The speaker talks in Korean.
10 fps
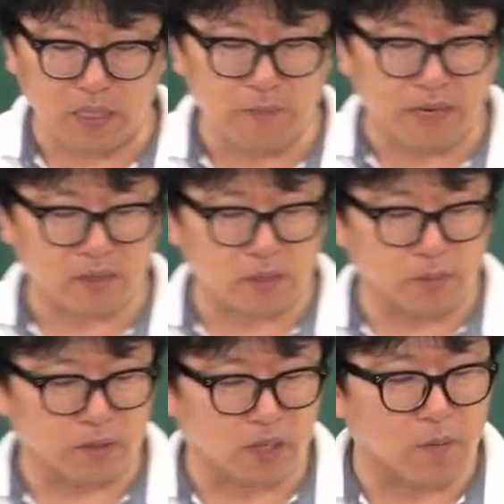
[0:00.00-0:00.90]
이 말의 뜻이
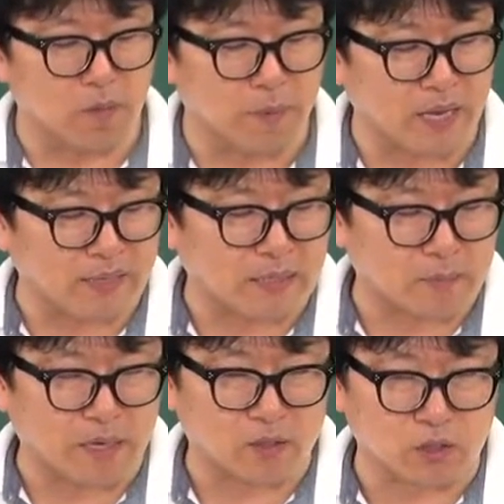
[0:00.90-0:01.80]
뭐예요? 적법행위가 있다는
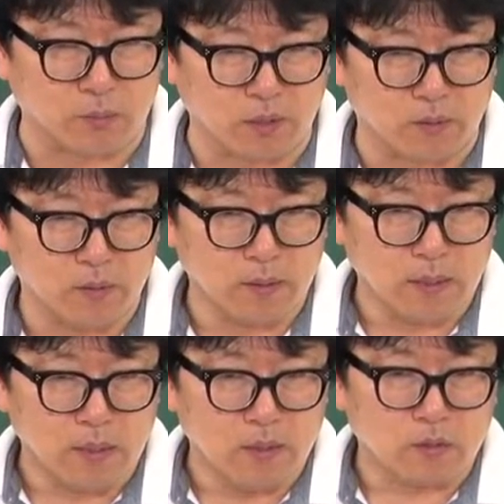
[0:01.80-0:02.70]
말의 뜻이 뭐예요?
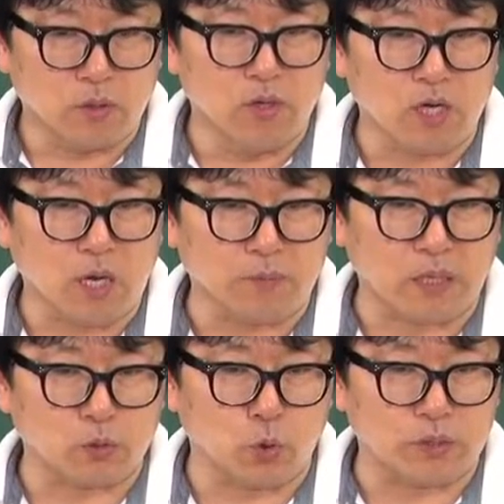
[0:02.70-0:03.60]

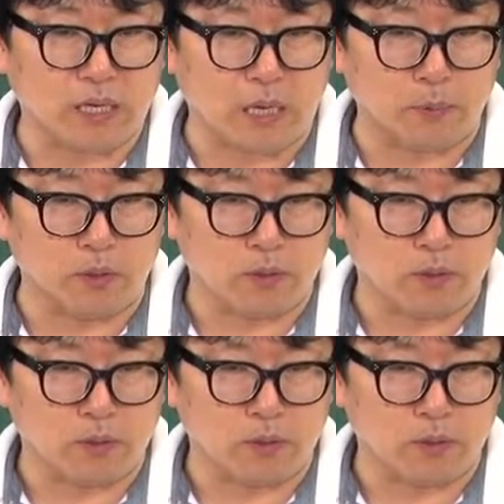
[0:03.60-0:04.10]
등기부상 소유자 갑은